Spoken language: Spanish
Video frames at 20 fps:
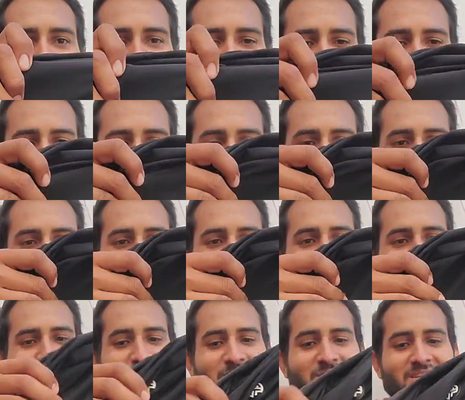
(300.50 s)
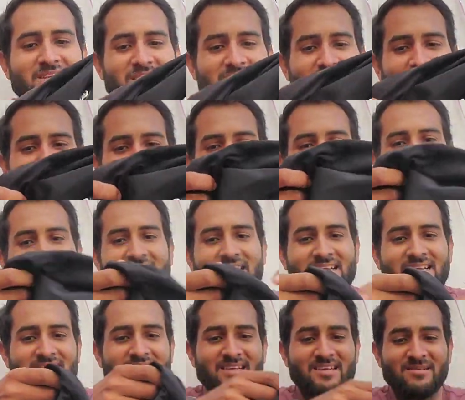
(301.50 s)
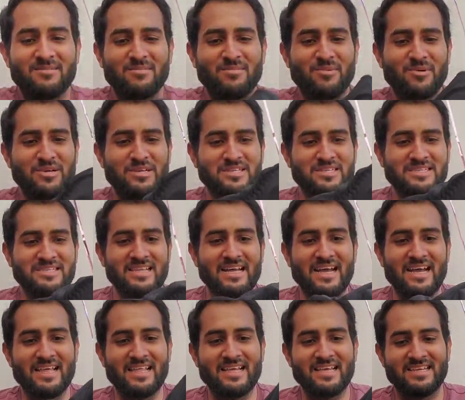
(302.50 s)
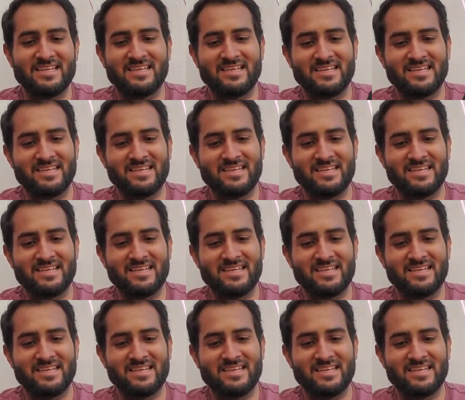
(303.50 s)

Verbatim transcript: y no se transparenta pues nada.